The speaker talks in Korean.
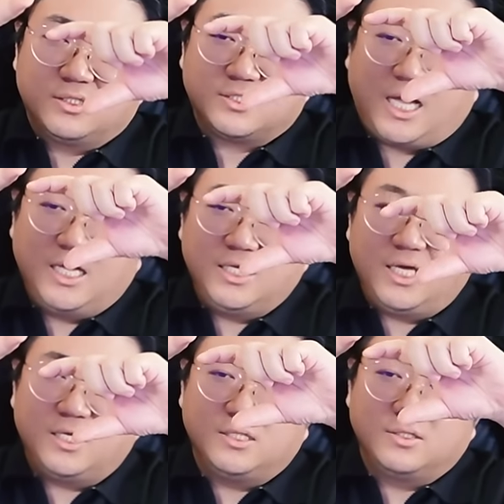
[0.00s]

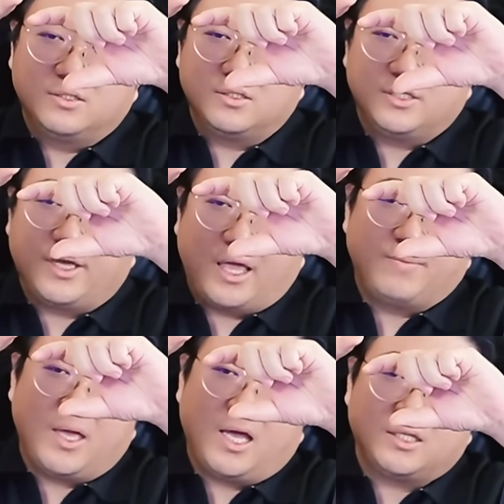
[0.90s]
사이에 있는 이
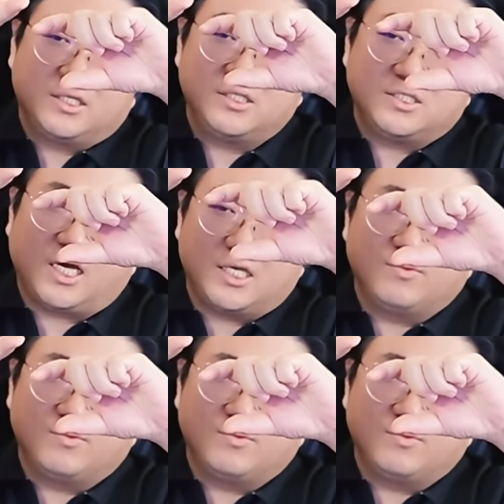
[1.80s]
애매한 흰자